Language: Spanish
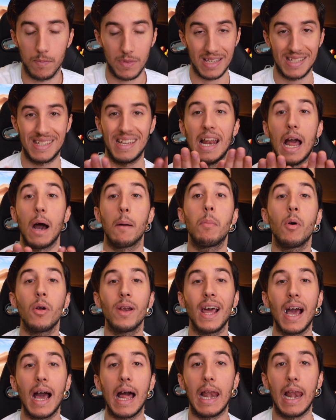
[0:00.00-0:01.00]
si las
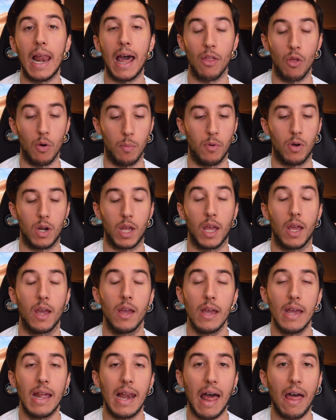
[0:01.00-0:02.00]
pones al lado,
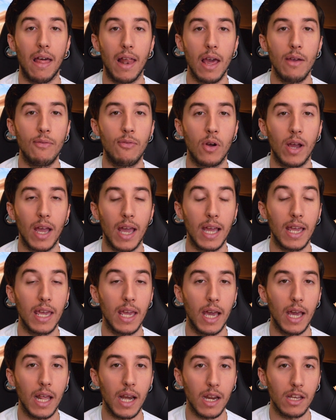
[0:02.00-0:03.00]
porque la del iPhone
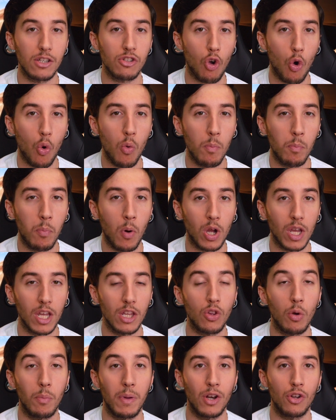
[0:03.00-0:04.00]
XR es un
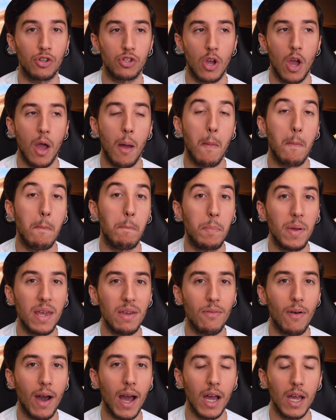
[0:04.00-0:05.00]
poquito menos
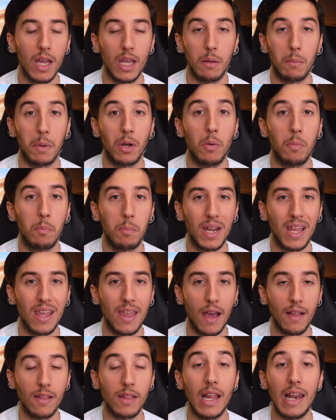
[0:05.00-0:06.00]
viva y menos
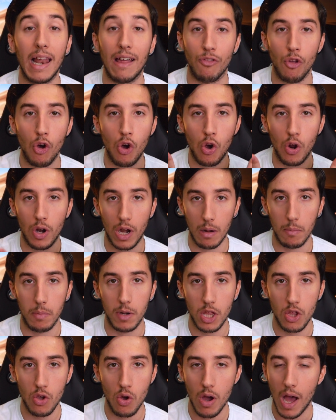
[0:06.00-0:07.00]
brillante, las dos con el
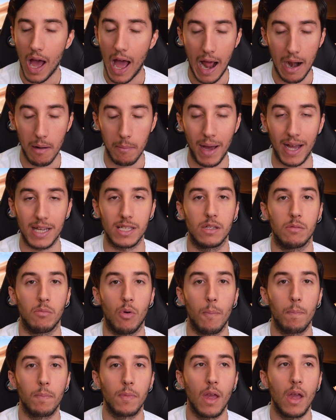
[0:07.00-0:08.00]
brillo al
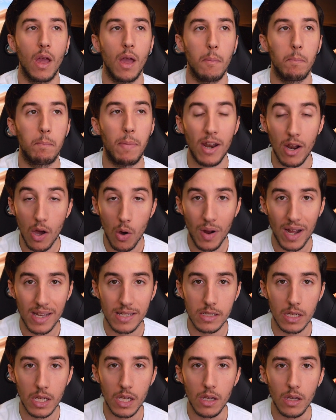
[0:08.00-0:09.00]
máximo. Pero aún
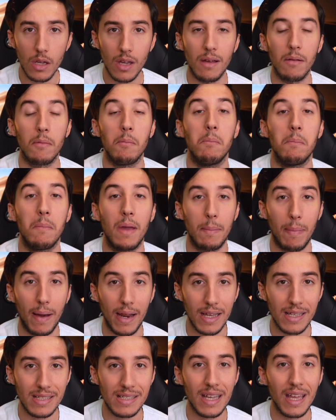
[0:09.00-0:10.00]
así, me
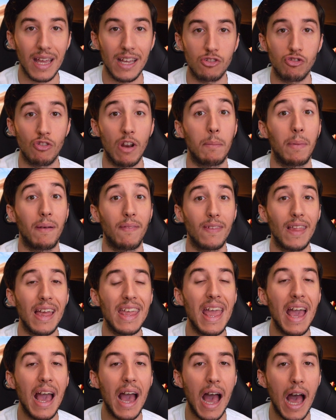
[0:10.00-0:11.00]
parece que es una
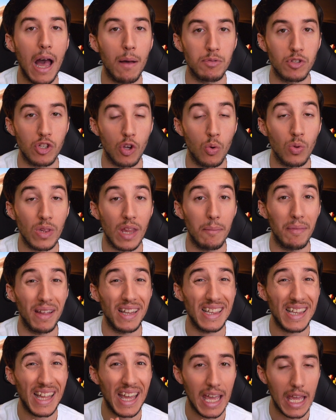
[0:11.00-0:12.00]
pantalla
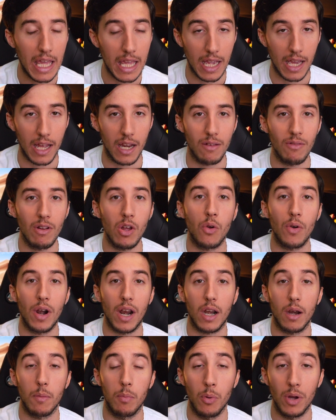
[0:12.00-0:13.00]
absolutamente increíble, con
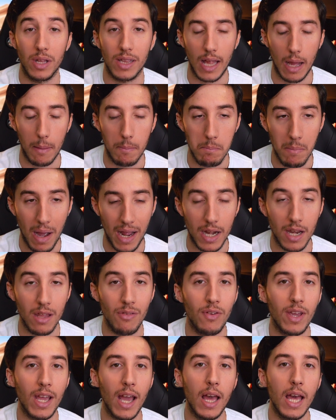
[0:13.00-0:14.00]
una respuesta
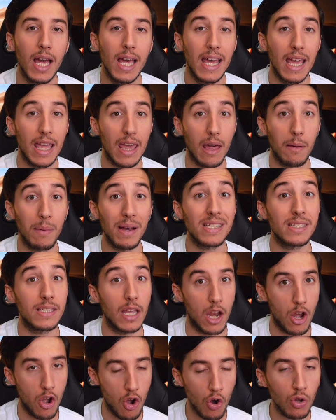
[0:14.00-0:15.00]
magnífica y además
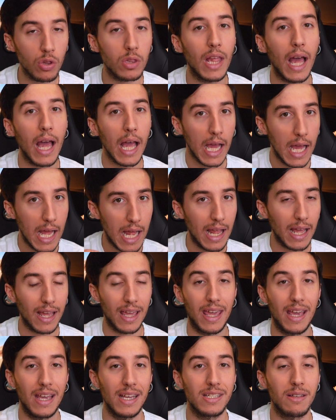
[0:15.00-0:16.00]
se nota
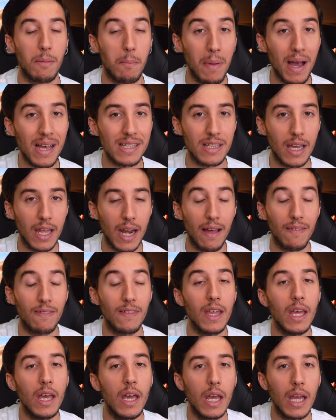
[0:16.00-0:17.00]
que es más
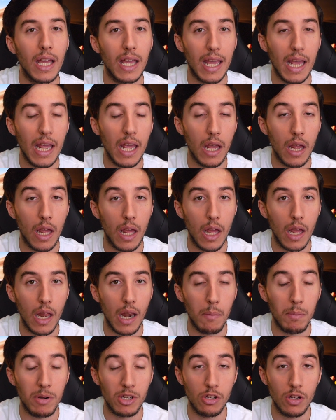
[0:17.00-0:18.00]
grande que eh,
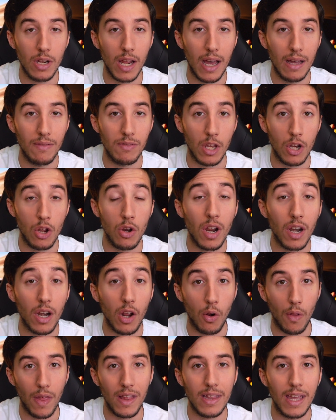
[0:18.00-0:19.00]
las versiones anteriores.
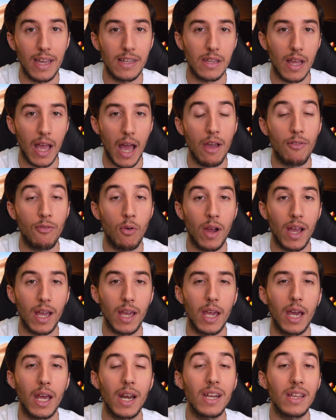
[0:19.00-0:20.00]
Recordad que este iPhone
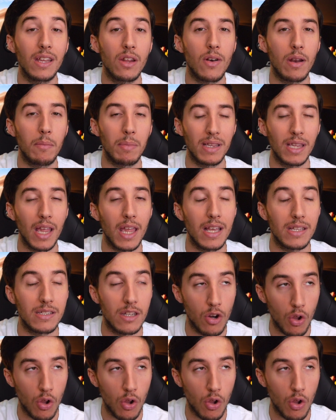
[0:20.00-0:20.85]
XR tiene una pantalla, si